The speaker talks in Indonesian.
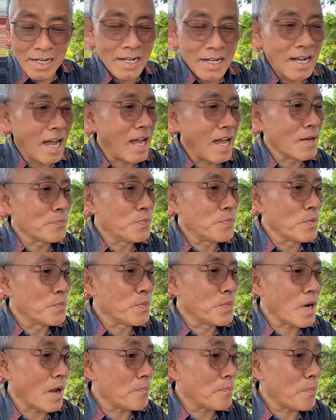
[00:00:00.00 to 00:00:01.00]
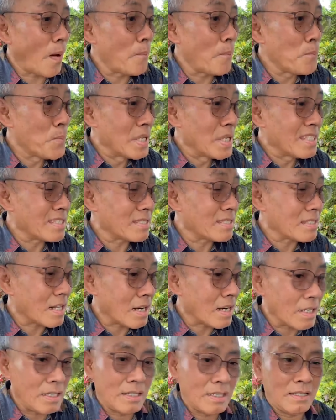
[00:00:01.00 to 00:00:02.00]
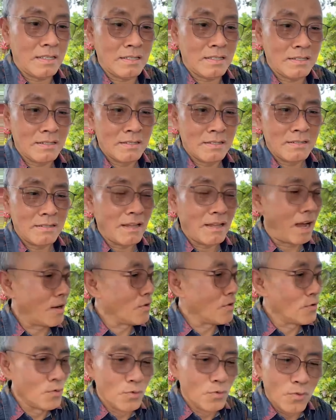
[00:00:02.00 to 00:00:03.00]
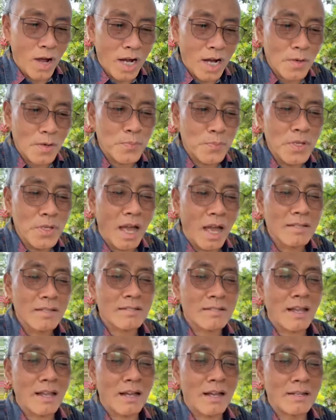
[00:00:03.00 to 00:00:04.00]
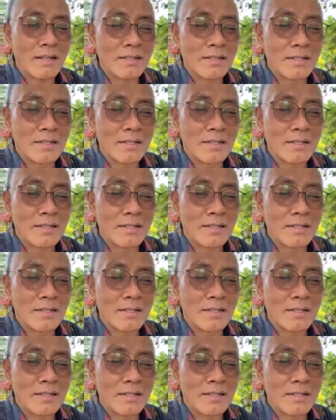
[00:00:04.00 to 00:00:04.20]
dengan beberapa menteri yang luar biasa.